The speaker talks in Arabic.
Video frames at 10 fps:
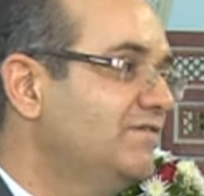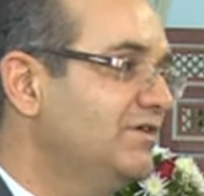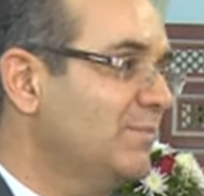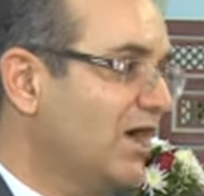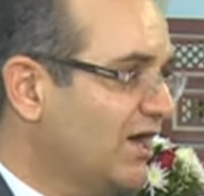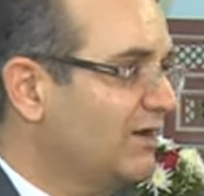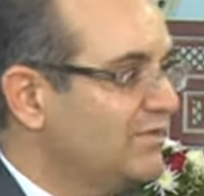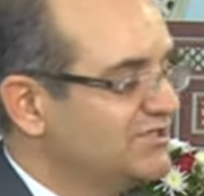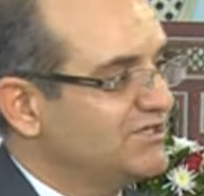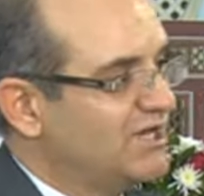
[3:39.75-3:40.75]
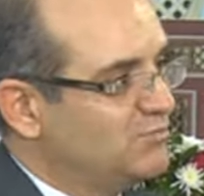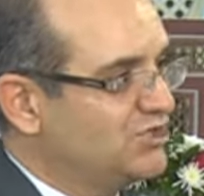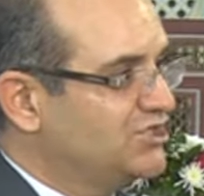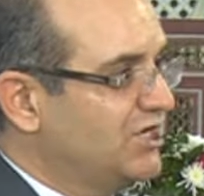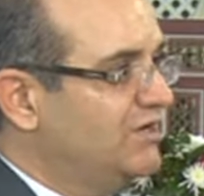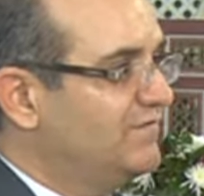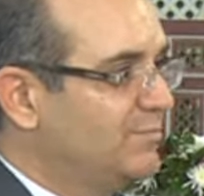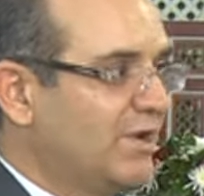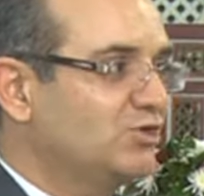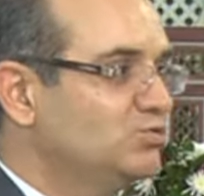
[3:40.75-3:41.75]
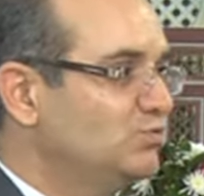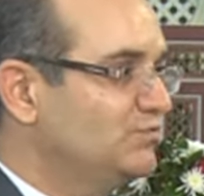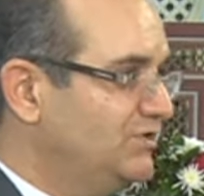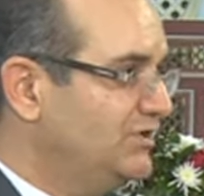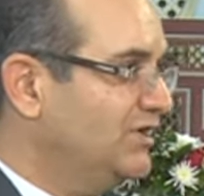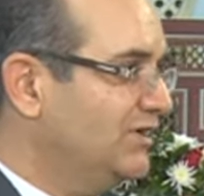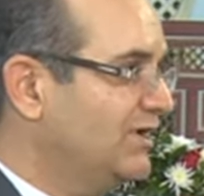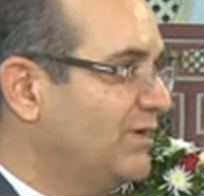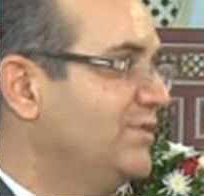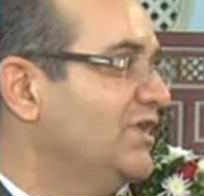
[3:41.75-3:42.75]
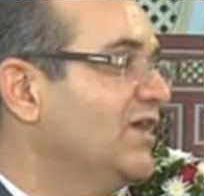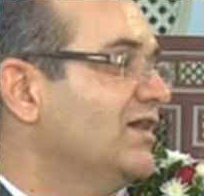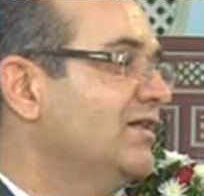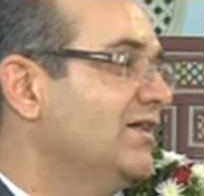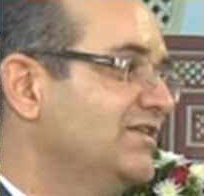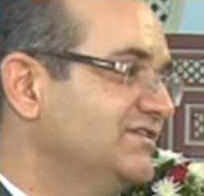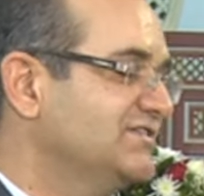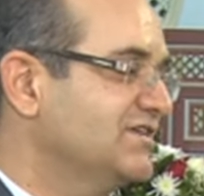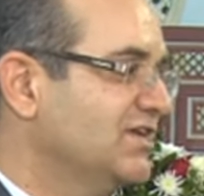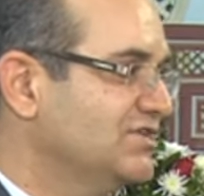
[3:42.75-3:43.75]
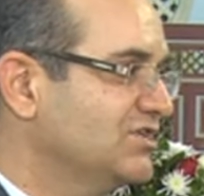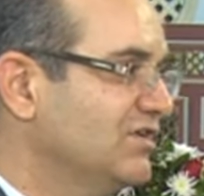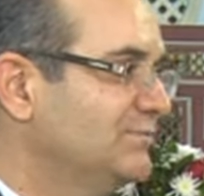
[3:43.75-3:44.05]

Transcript: في مقر مجلس المستشارين في باردو في آه، ربيع آه، هذه السنة إن شاء